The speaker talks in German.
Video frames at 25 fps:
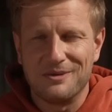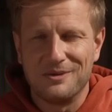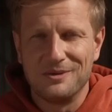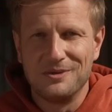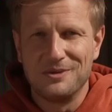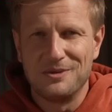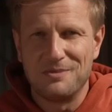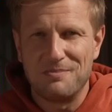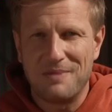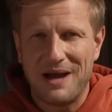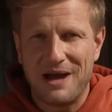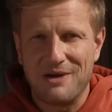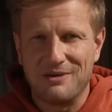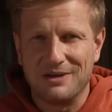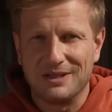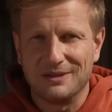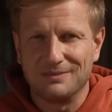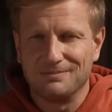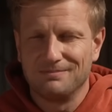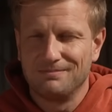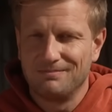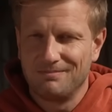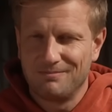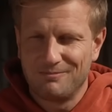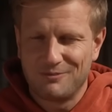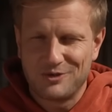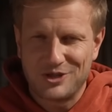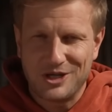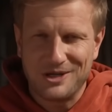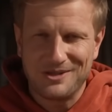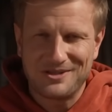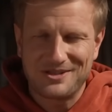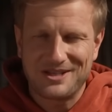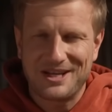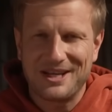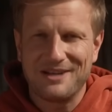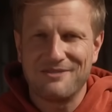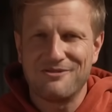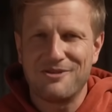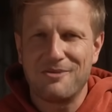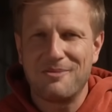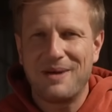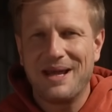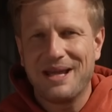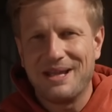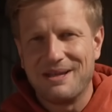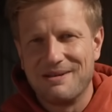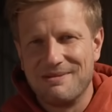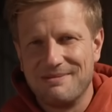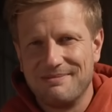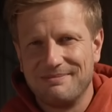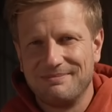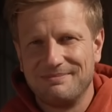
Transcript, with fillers: und Bauern. Schaut's gern vorbei.